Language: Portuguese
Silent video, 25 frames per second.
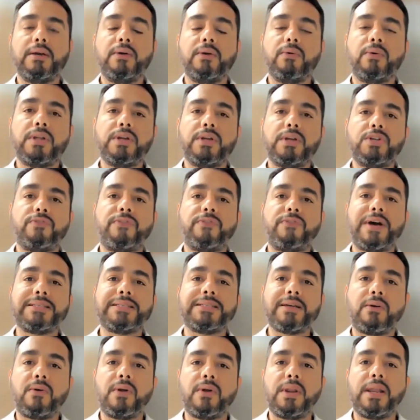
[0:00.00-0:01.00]
Quando a gente faz
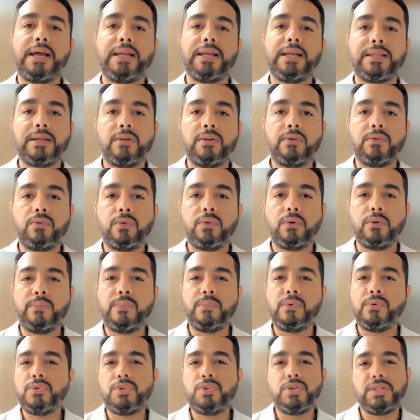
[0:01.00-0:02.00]
a coleta num
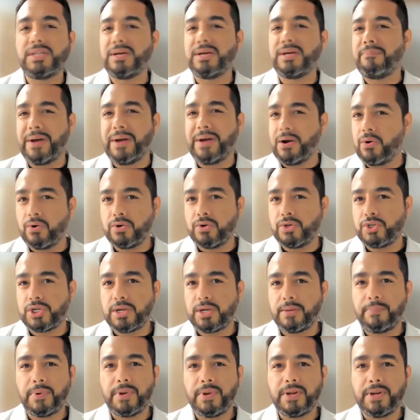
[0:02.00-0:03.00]
tubo de tampa
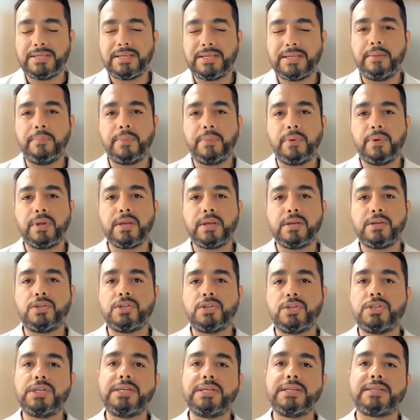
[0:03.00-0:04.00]
roxa, por exemplo, que a
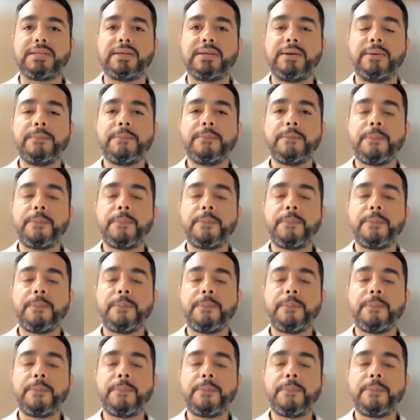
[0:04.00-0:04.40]
gente diz,